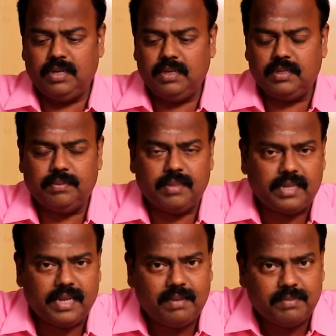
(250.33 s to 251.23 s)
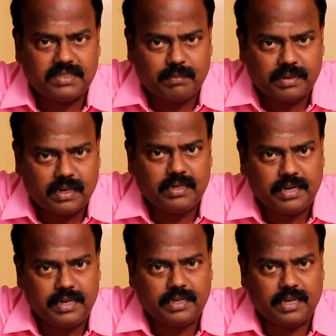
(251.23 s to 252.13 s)
இந்த எலுமிச்சம்பழங்களின்
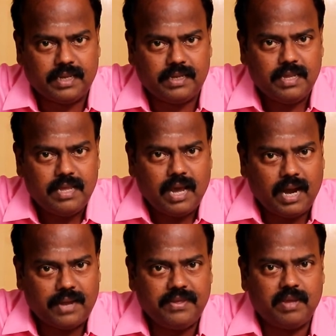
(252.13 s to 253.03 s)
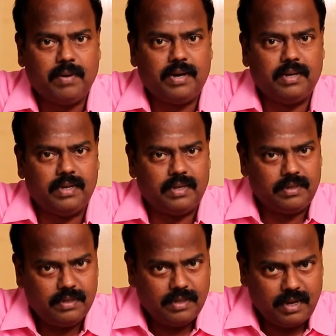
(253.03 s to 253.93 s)
எண்ணிக்கை அதிகமான
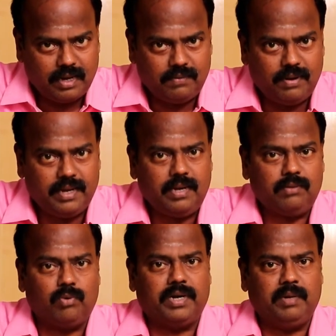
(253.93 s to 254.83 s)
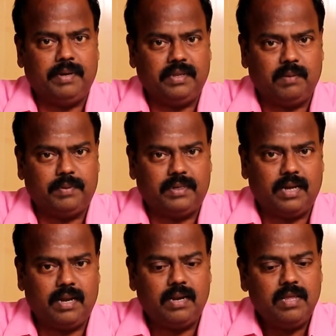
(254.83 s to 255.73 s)
அளவில் தொடரணிப்பு இணைக்கப்பட்டால்
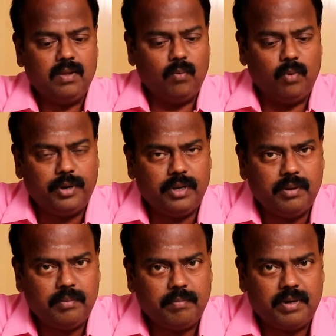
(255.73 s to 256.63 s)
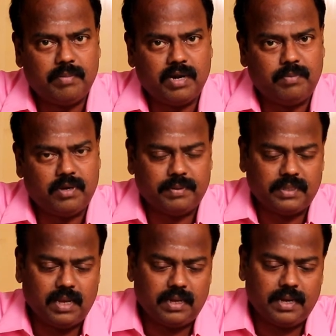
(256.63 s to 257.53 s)
ஒரு மின் பல்புக்கு
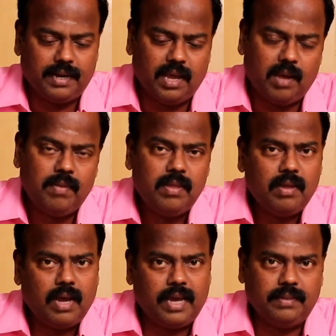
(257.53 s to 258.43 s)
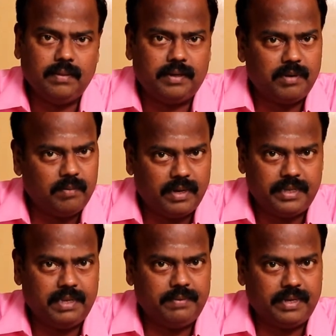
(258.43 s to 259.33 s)
பதிலாக நாம் ஐந்து ஆறு பல்புகளை எரிய
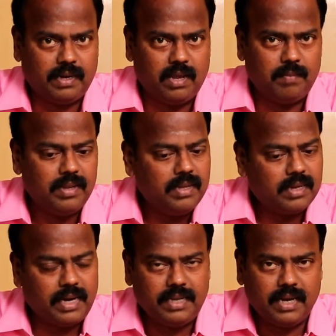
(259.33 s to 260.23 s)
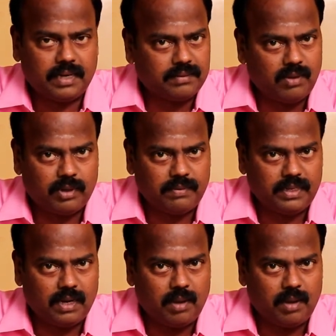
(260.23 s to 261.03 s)
வைக்கலாம் கடிகாரத்தை ஓட வைக்கலாம்